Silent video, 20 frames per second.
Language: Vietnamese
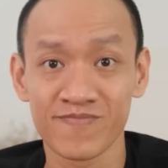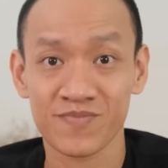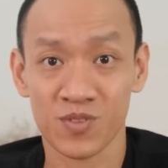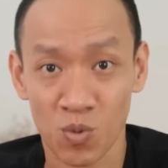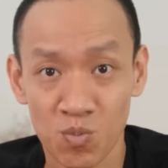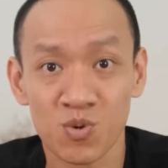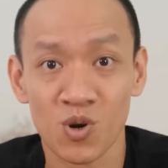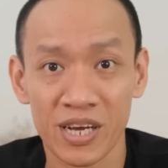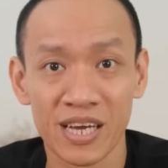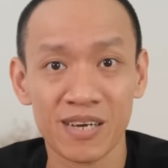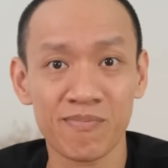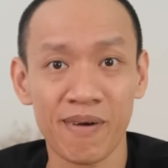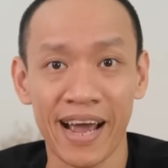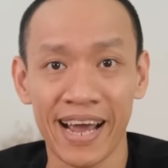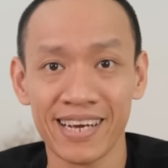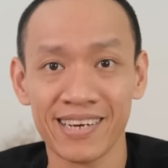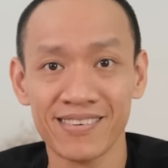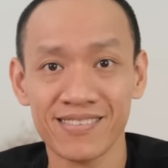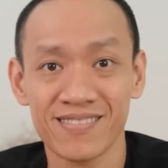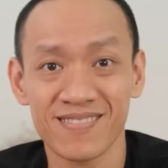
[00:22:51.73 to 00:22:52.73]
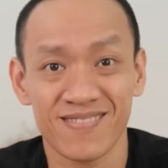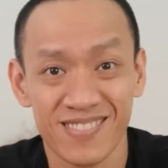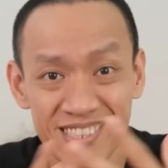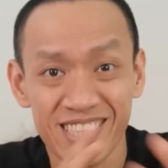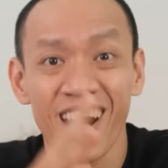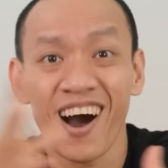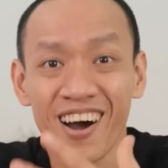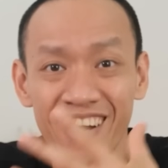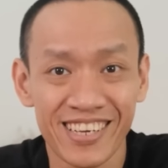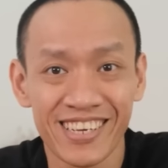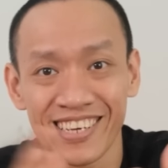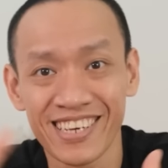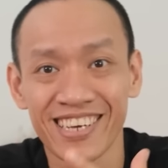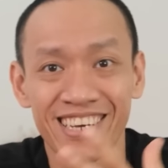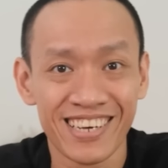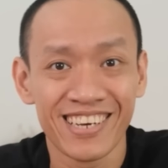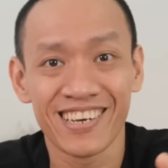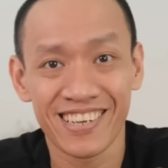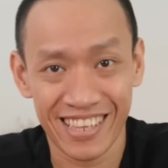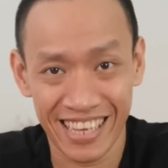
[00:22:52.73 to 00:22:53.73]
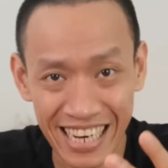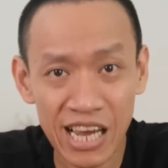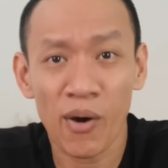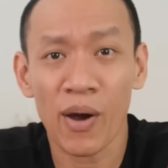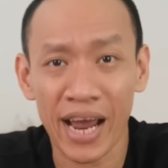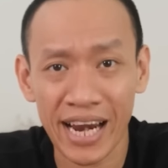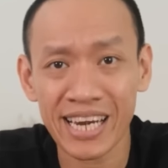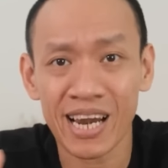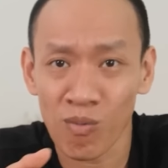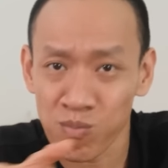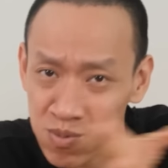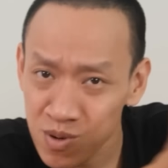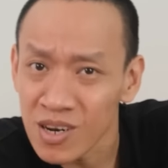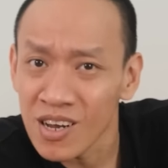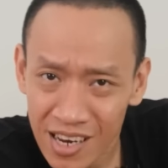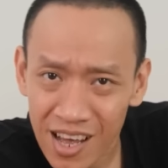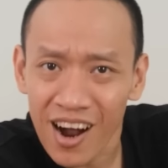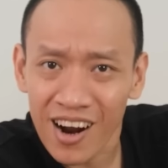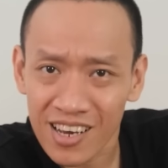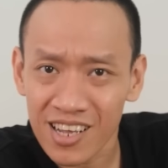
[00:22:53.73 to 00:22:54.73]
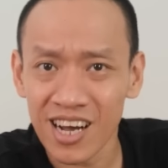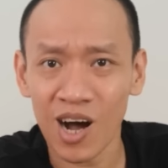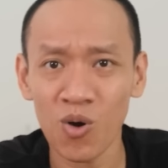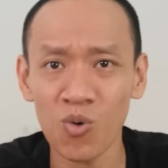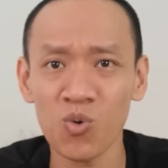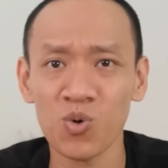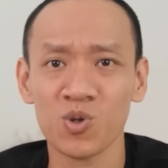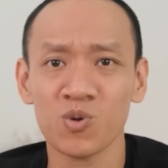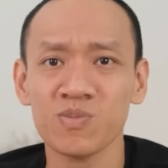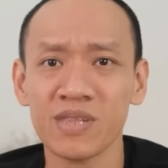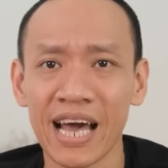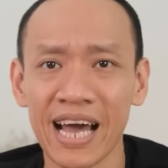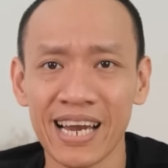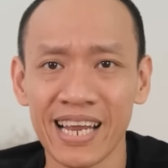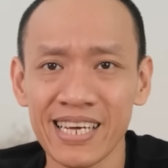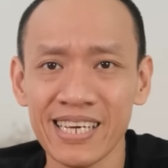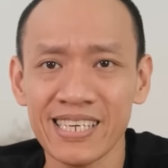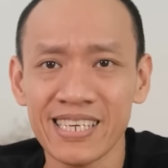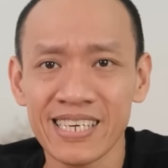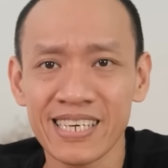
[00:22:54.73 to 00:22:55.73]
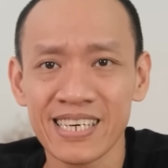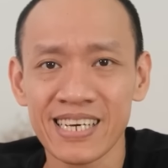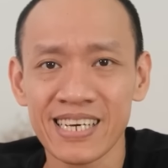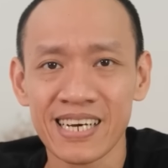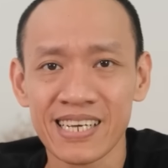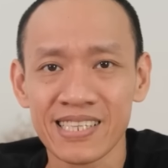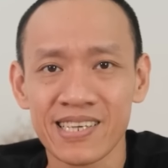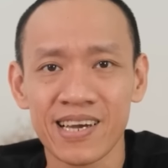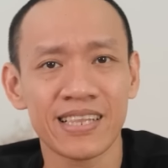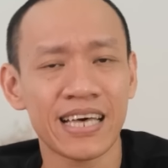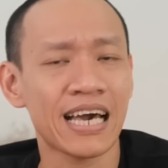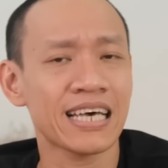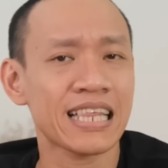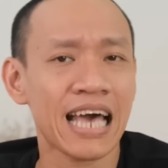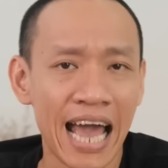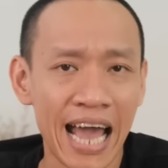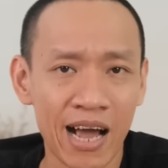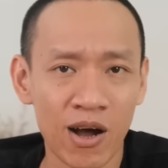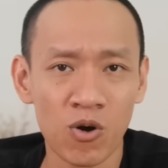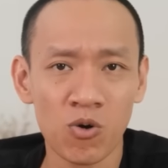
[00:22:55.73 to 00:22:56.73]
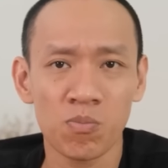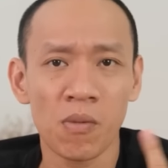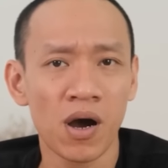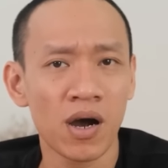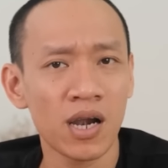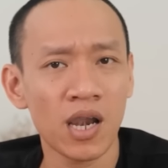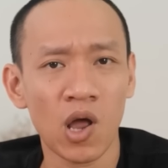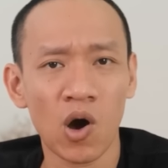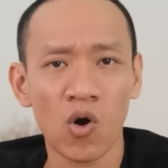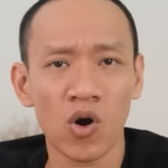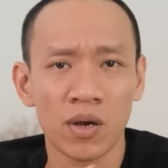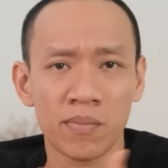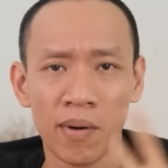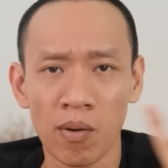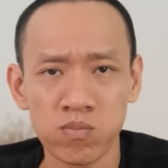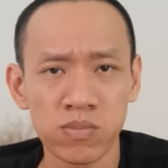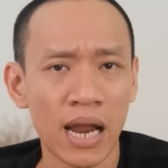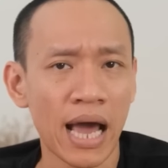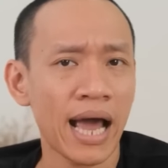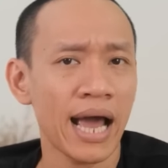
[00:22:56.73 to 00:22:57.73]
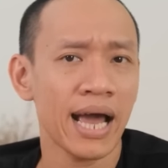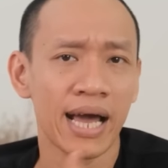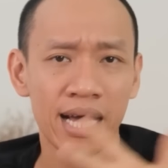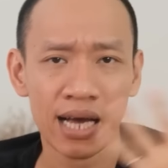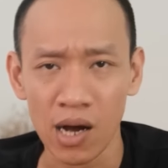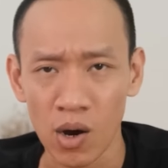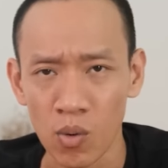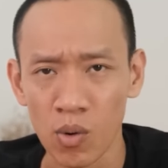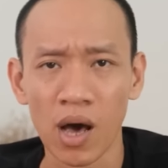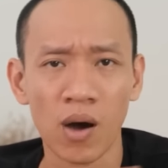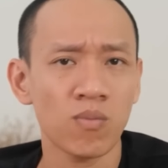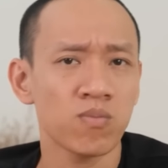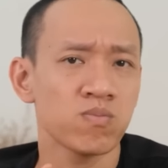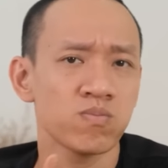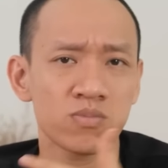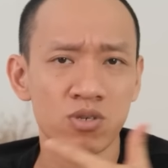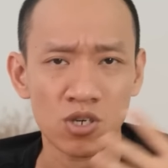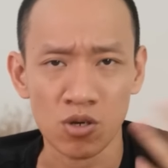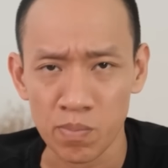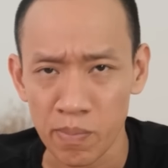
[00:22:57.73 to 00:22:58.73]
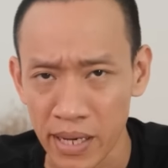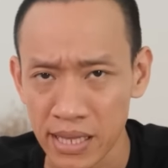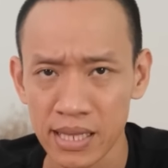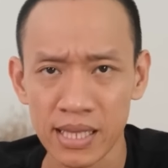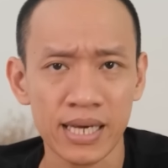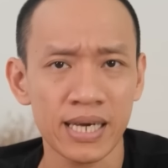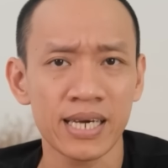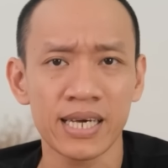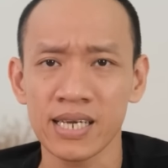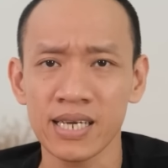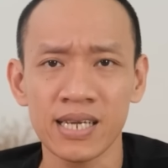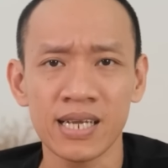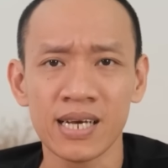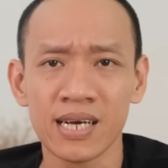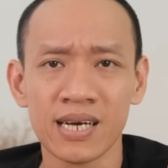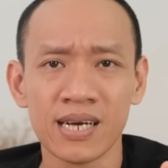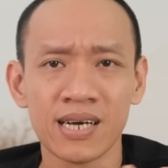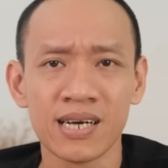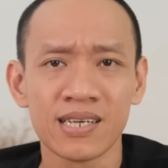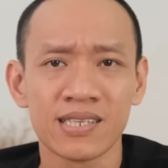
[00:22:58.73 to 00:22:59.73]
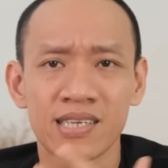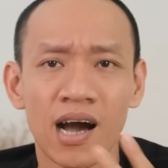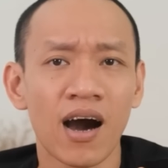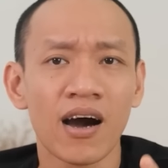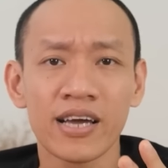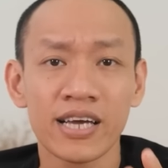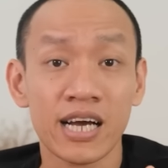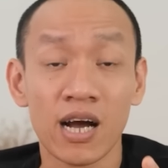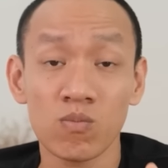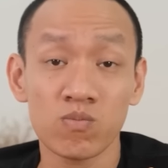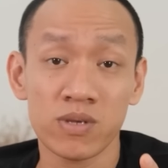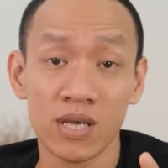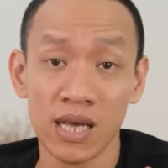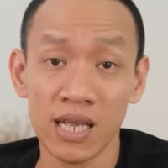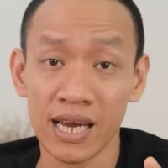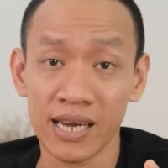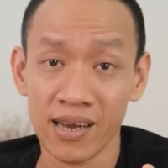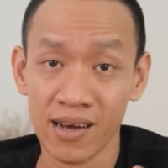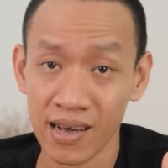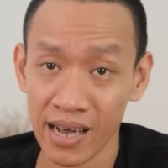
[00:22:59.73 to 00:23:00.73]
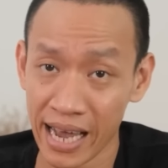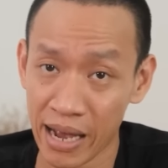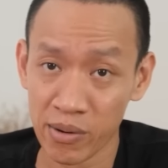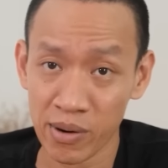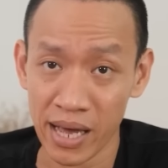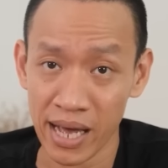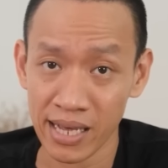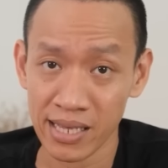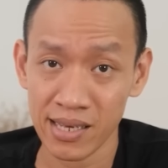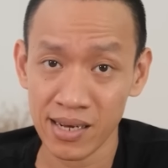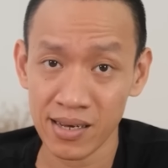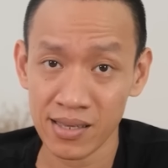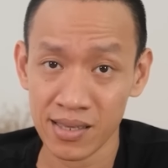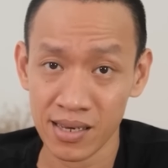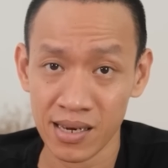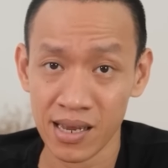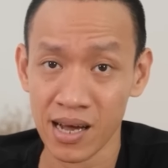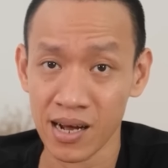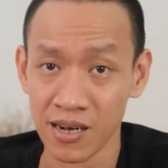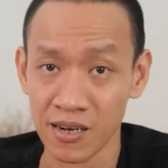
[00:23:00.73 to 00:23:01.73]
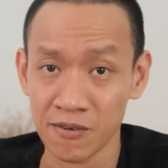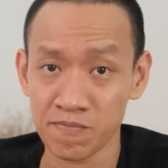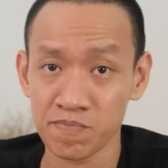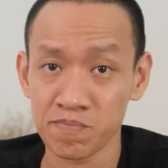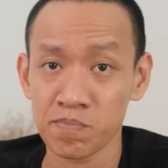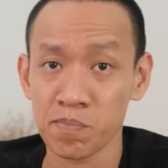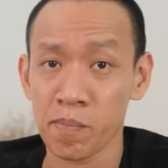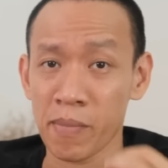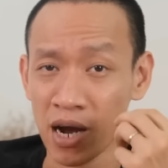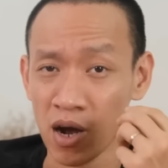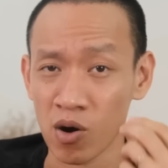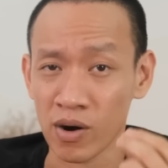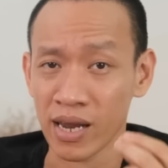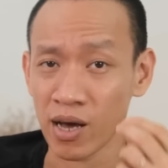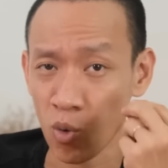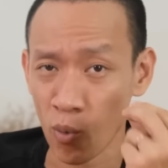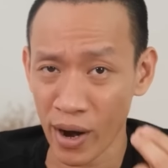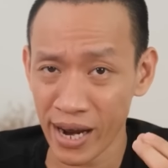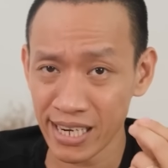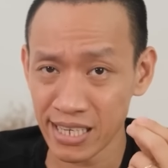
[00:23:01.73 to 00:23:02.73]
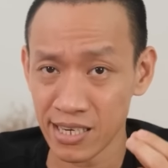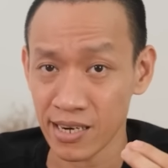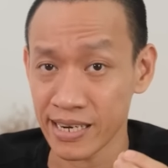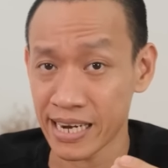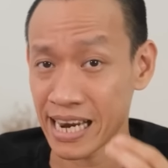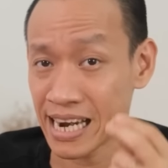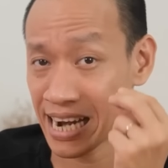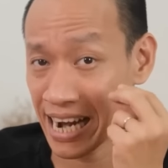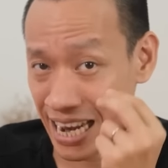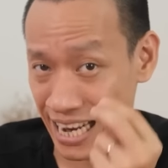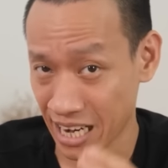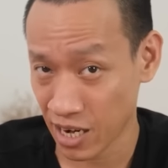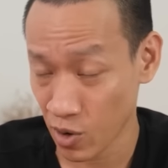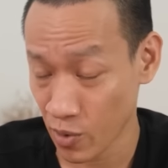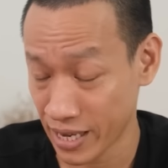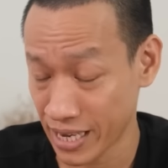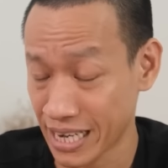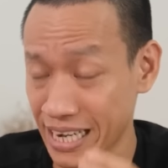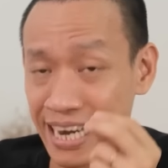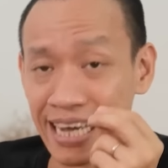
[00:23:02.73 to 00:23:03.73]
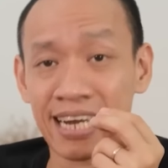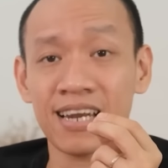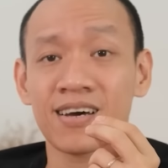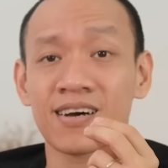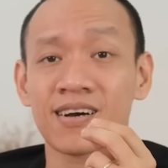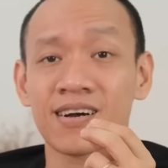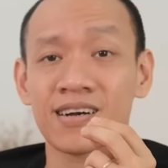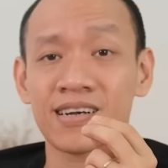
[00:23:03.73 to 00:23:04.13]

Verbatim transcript: Đúng rồi các bạn, chơi những cái hoạt động thời thơ ấu của chúng ta đấy. Chơi thể thao, bơi lội, bóng đá, cầu lông, trượt patin. Chơi không chỉ là nâng cao thể chất tinh thần mà còn là quá trình để rèn luyện năng lực